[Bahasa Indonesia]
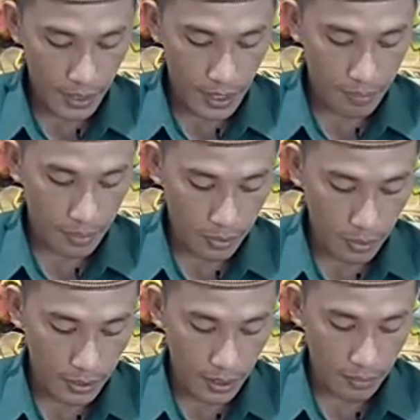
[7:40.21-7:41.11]
ada
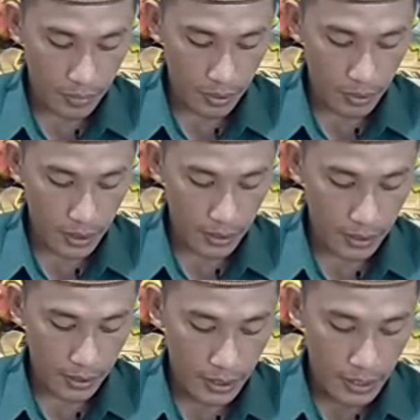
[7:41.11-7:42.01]
perbuatan-perbuatan
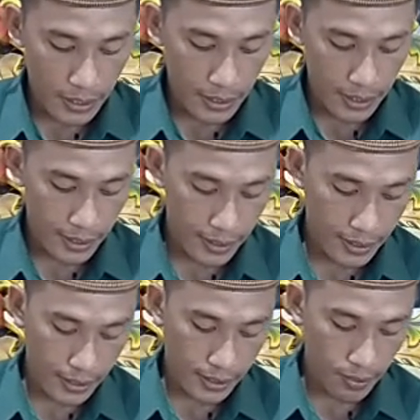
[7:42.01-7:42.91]
yang
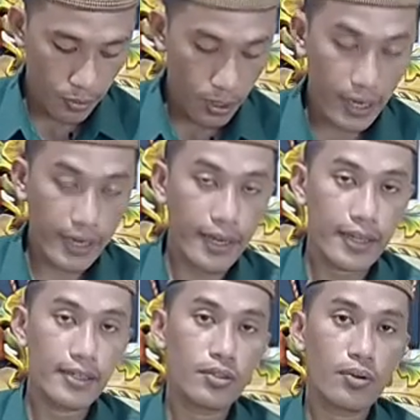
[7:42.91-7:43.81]
kesemua
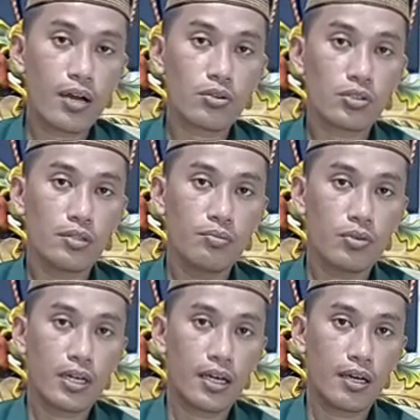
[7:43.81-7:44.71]
rangkaian itu harus
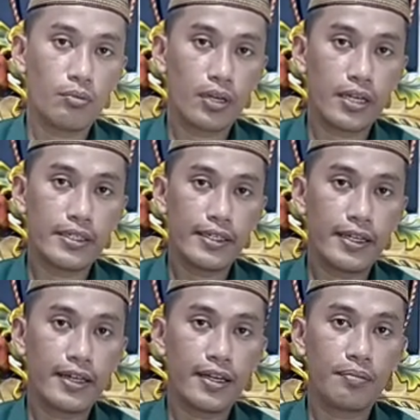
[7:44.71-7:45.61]
dibuka bukannya
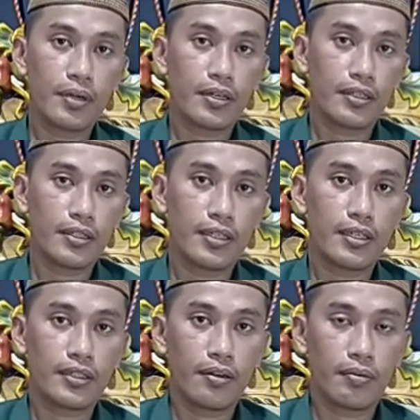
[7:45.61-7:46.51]
dengan apa ketika
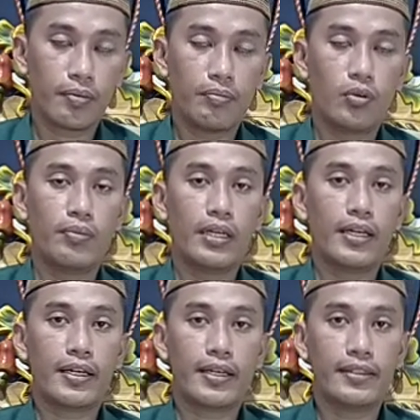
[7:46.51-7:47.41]
kita
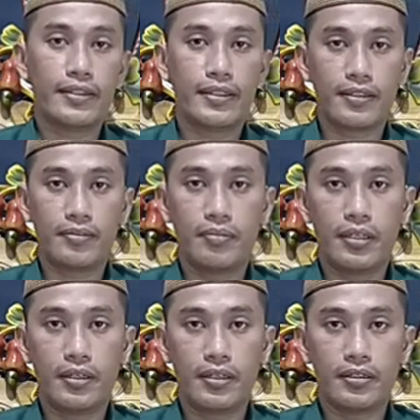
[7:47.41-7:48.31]
memandangkan
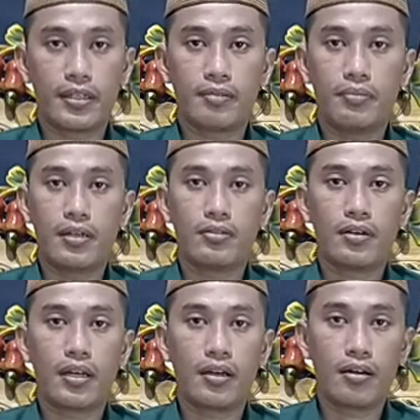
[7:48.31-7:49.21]
takbir takbiratul
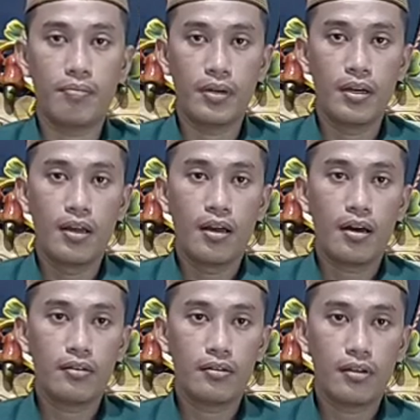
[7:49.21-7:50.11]
ihram
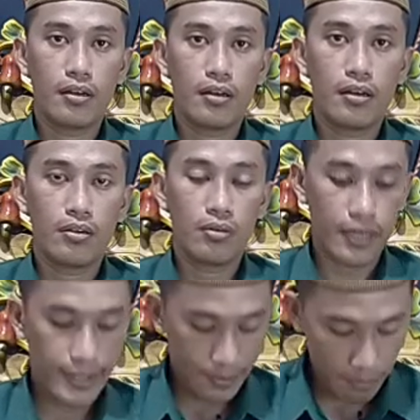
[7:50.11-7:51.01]
Allahu
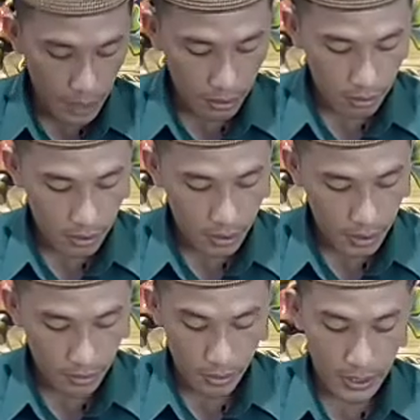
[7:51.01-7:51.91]
akbar
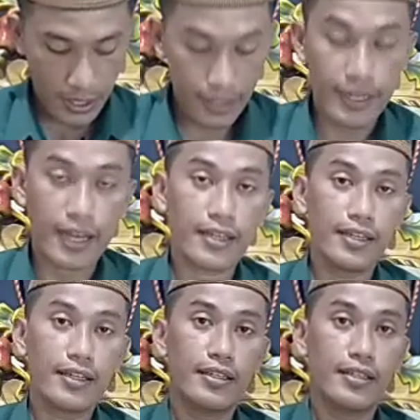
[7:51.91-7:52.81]
kemudian
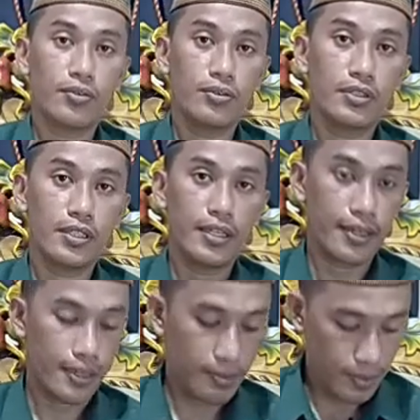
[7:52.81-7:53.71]
diakhiri dikunci
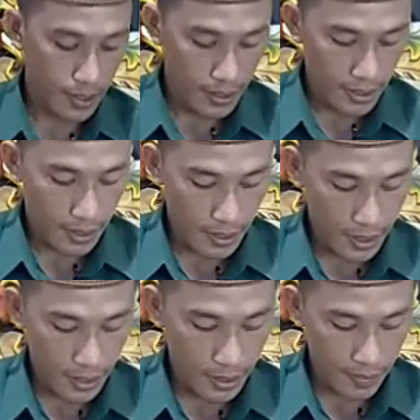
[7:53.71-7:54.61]
dengan uh,